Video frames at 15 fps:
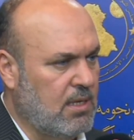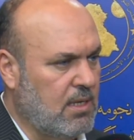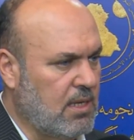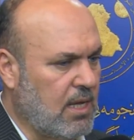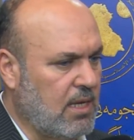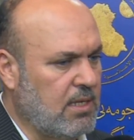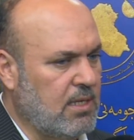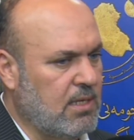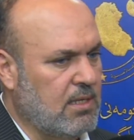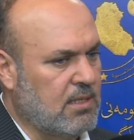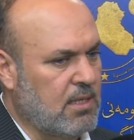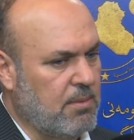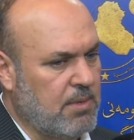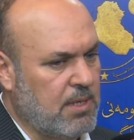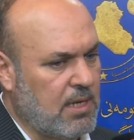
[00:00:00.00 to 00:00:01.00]
يعني
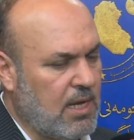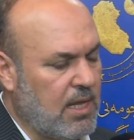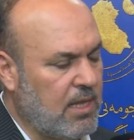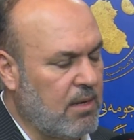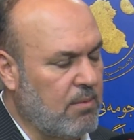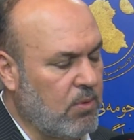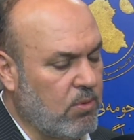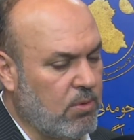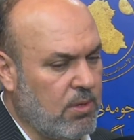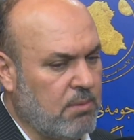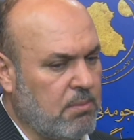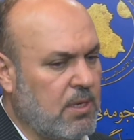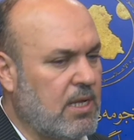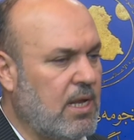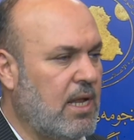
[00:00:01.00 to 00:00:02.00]
تمرير هذا الموضوع
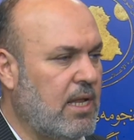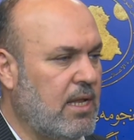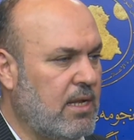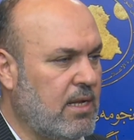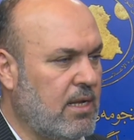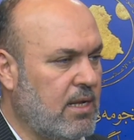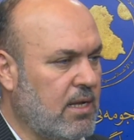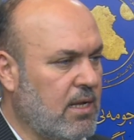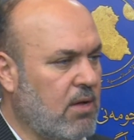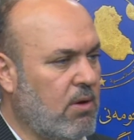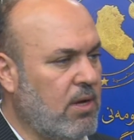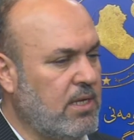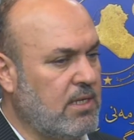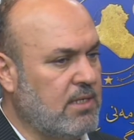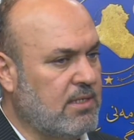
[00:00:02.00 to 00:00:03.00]
من خلال
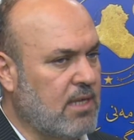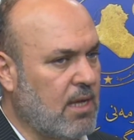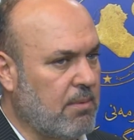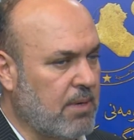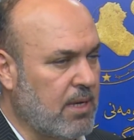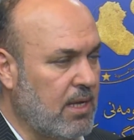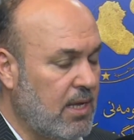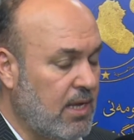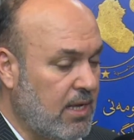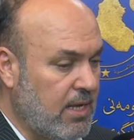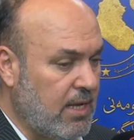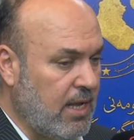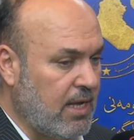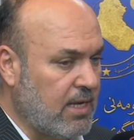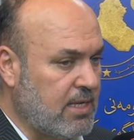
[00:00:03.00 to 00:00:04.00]
القوانين السابقه
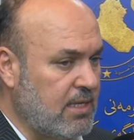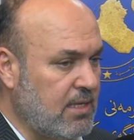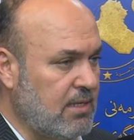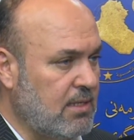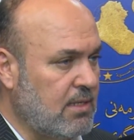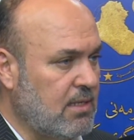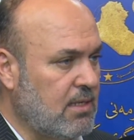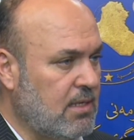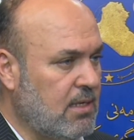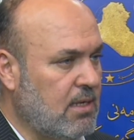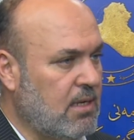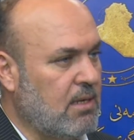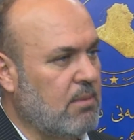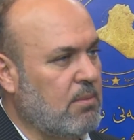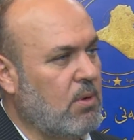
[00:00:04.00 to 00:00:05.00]
لكن
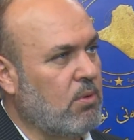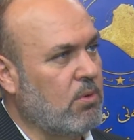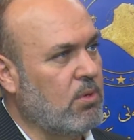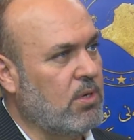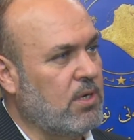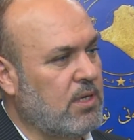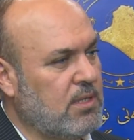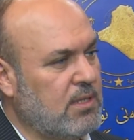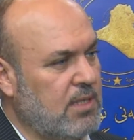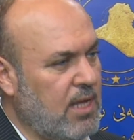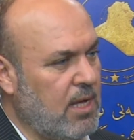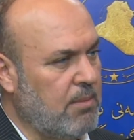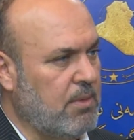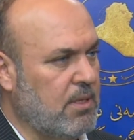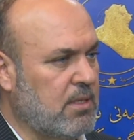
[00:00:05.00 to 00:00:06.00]
موضوع
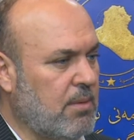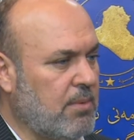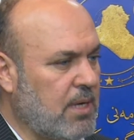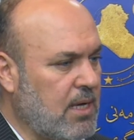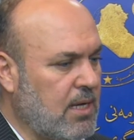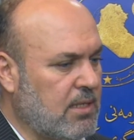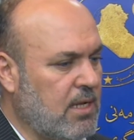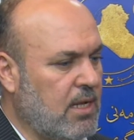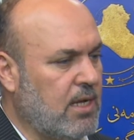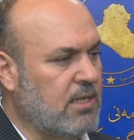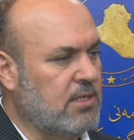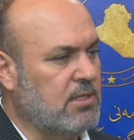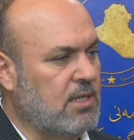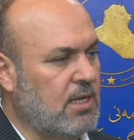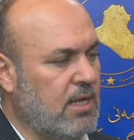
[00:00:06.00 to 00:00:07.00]
دعم الطبقات
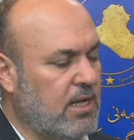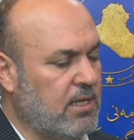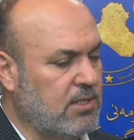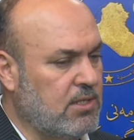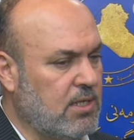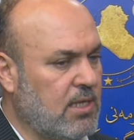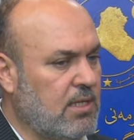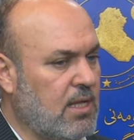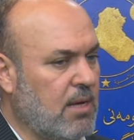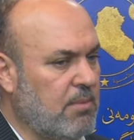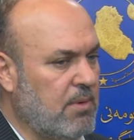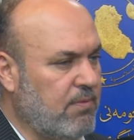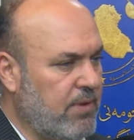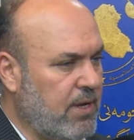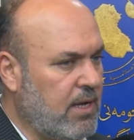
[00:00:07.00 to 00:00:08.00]
الهشه دعم
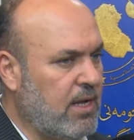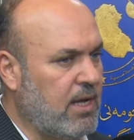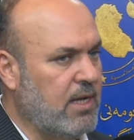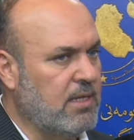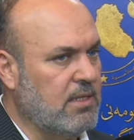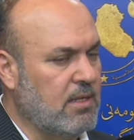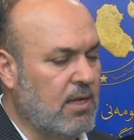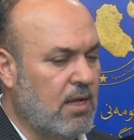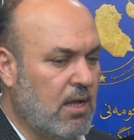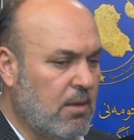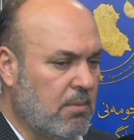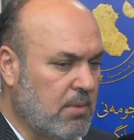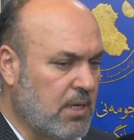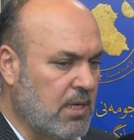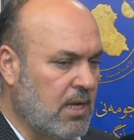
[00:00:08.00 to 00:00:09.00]
الفلاحين من
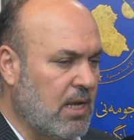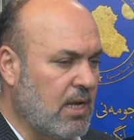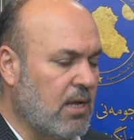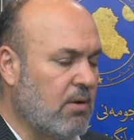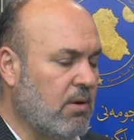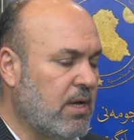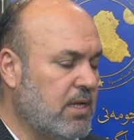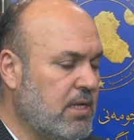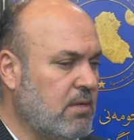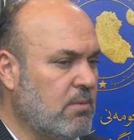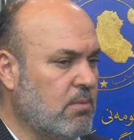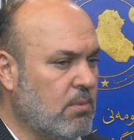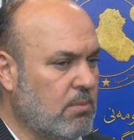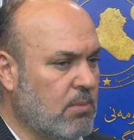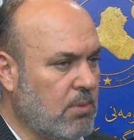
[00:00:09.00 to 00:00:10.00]
نعم. خلال
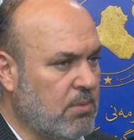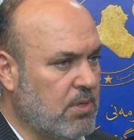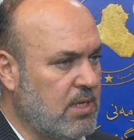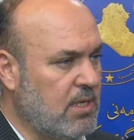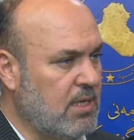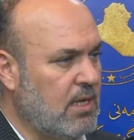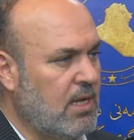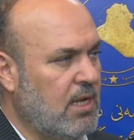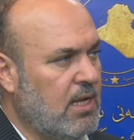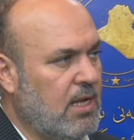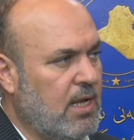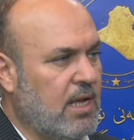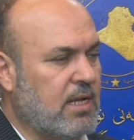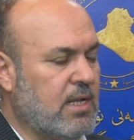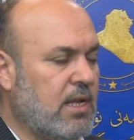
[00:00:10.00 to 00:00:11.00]
قوانين ممكن
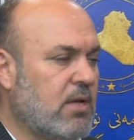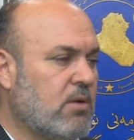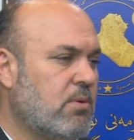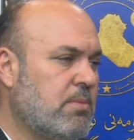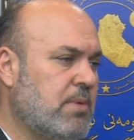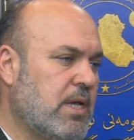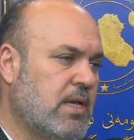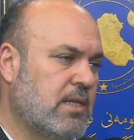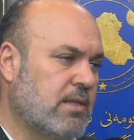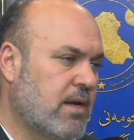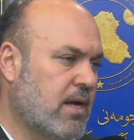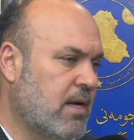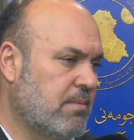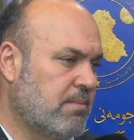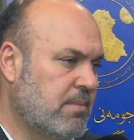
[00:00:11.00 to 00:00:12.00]
لكن لا يكون بها هدر
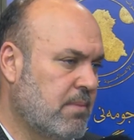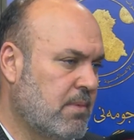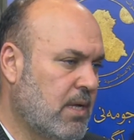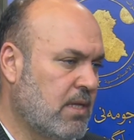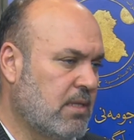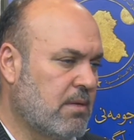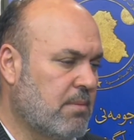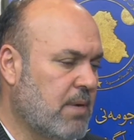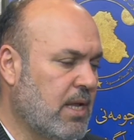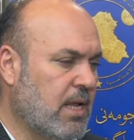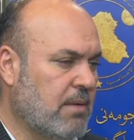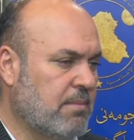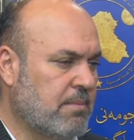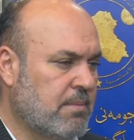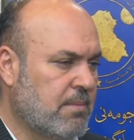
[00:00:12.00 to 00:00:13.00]
عام سياده نعم.
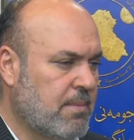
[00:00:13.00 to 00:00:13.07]
النائب